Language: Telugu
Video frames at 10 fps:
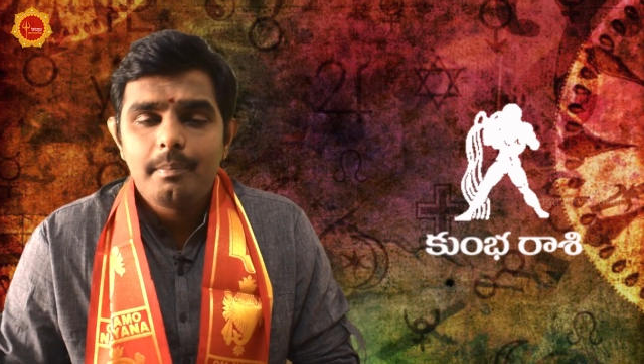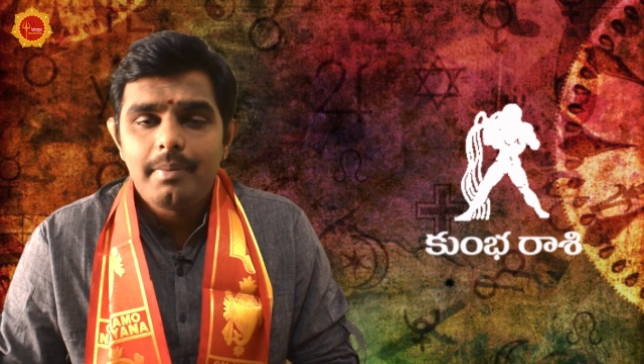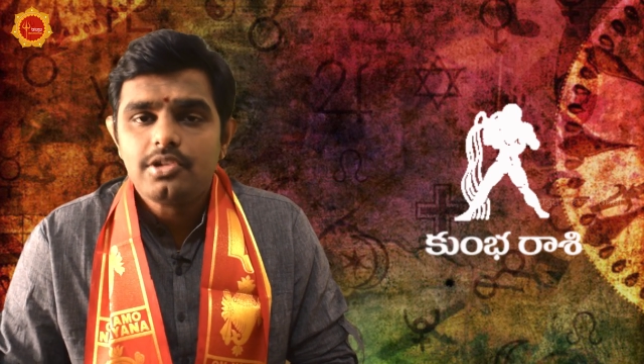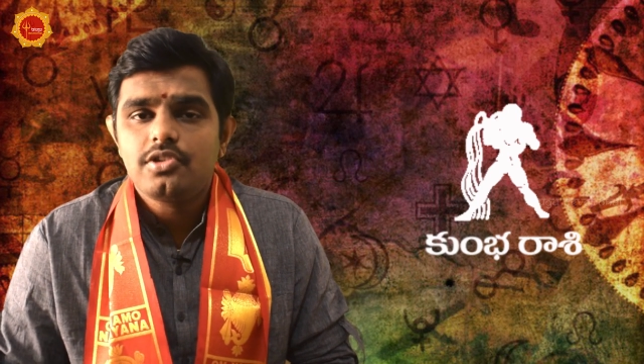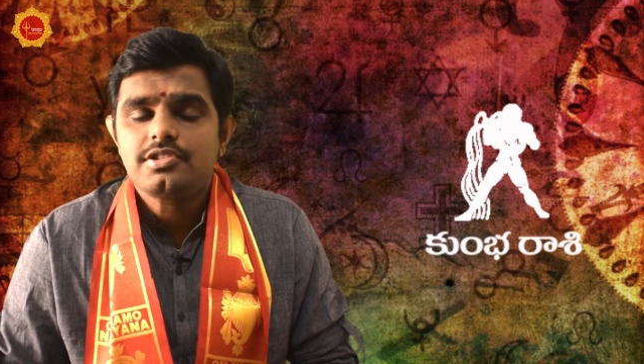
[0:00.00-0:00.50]

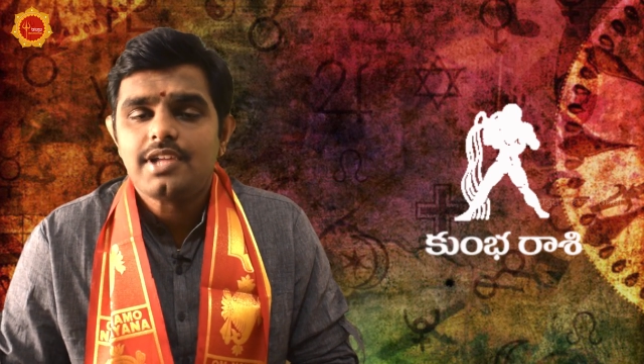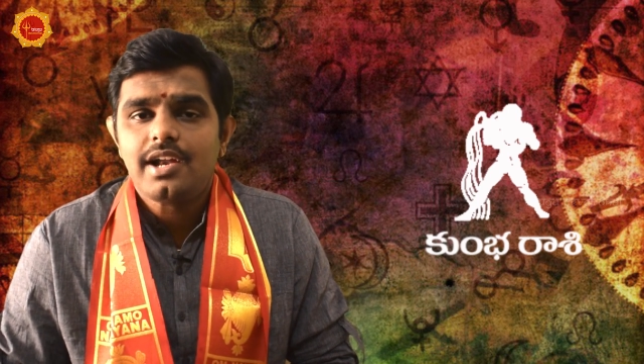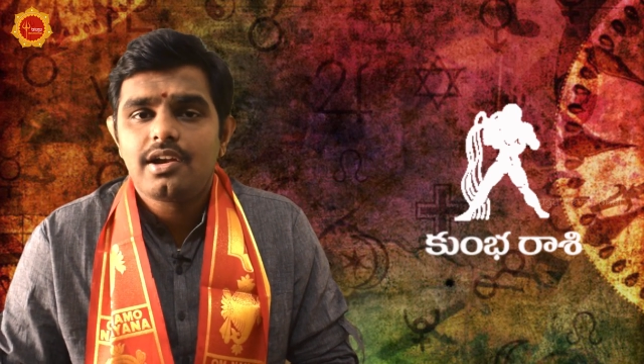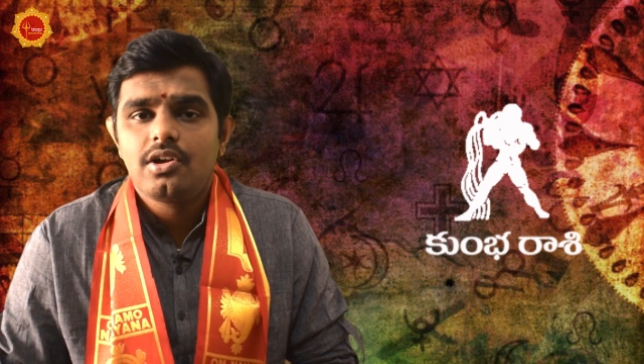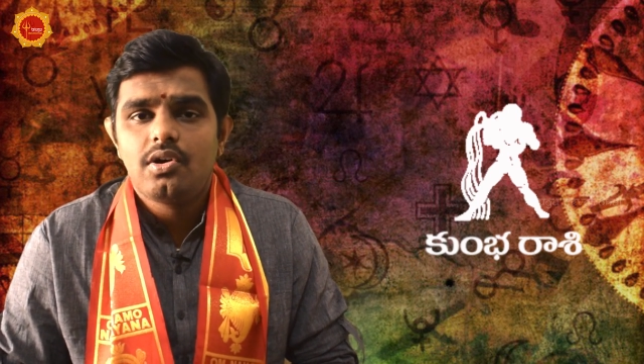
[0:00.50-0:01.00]
పదో
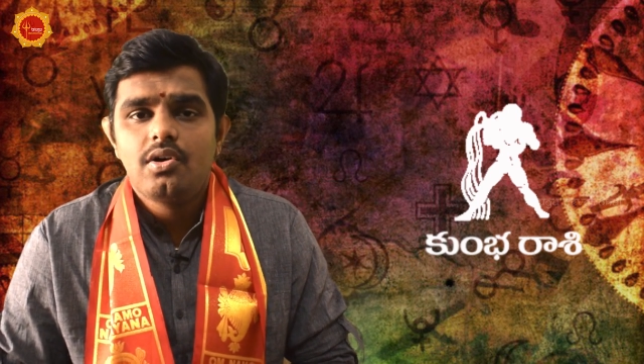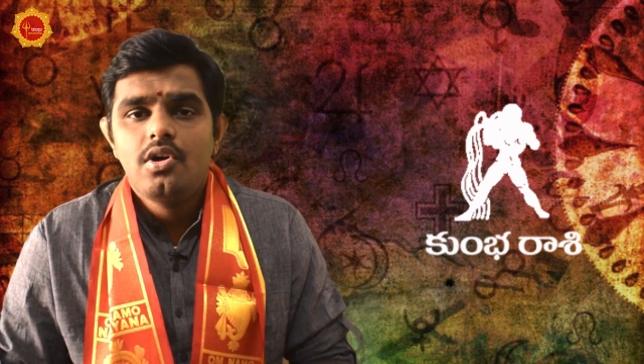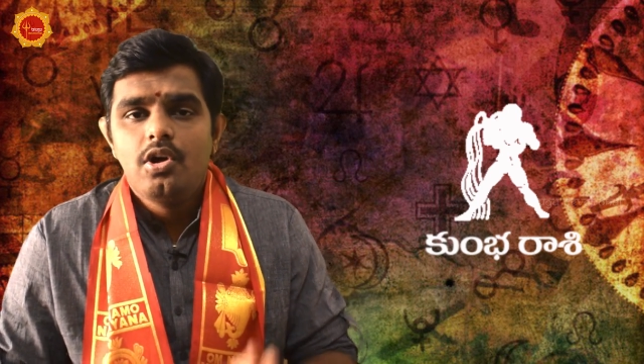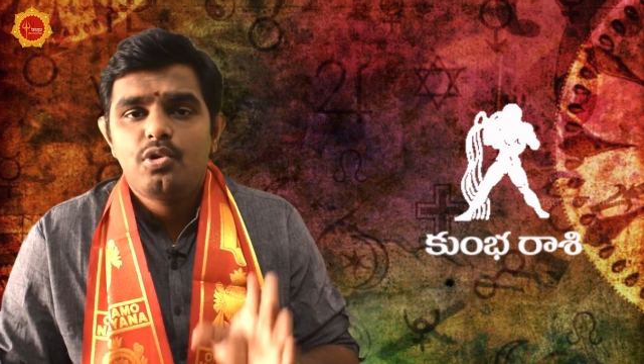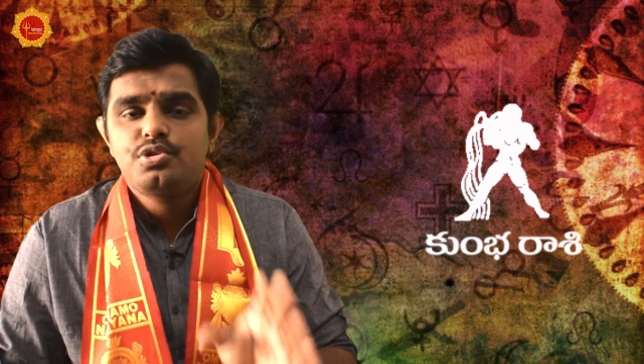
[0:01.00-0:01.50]
స్థానంలో
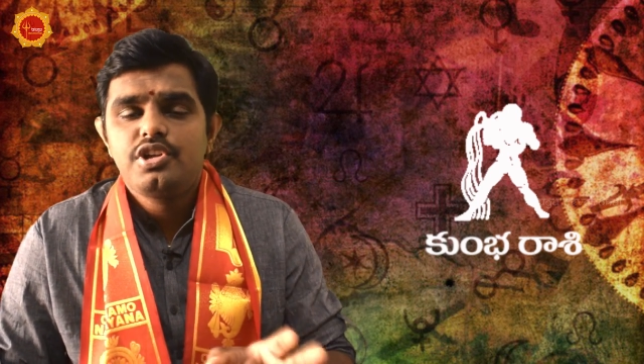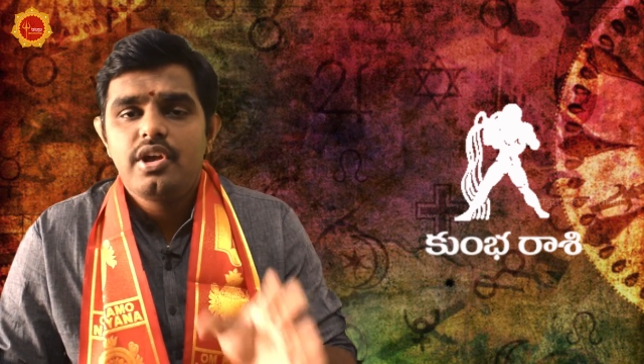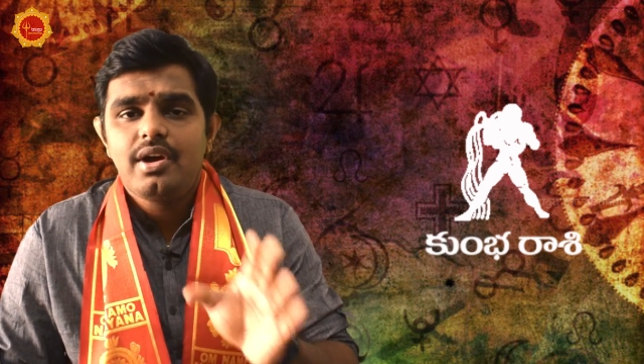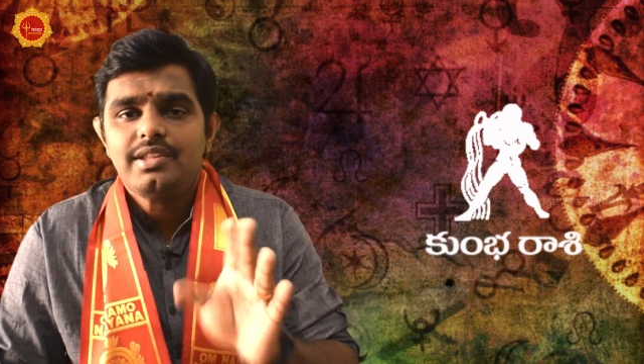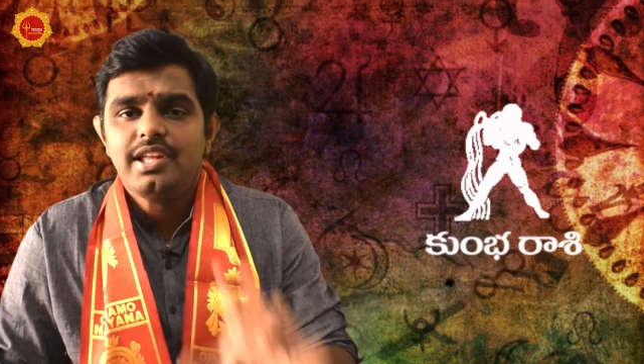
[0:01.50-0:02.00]
కుజుని
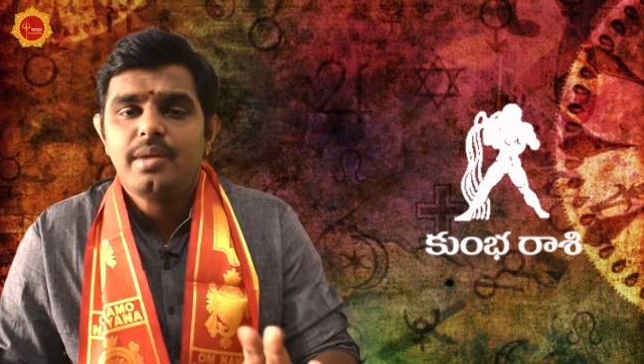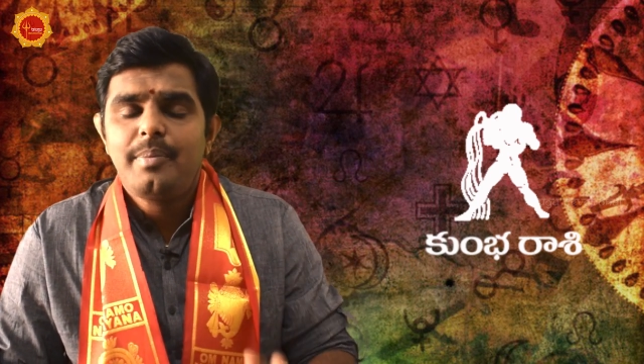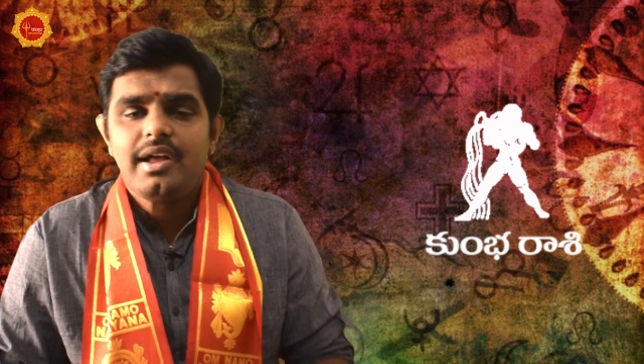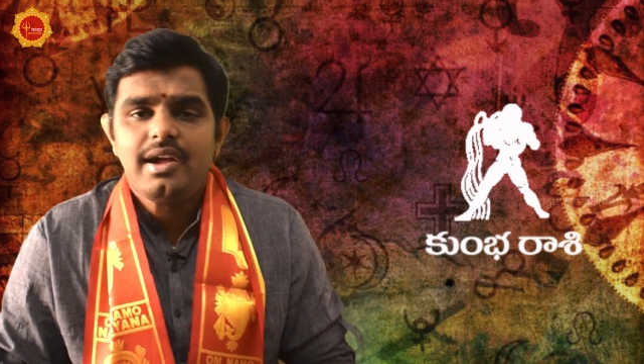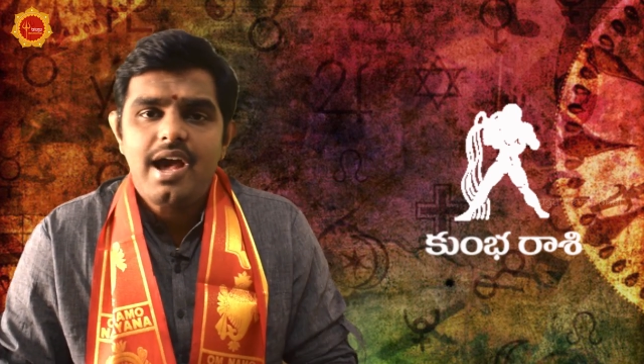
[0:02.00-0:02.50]
యొక్క దిగ్బలం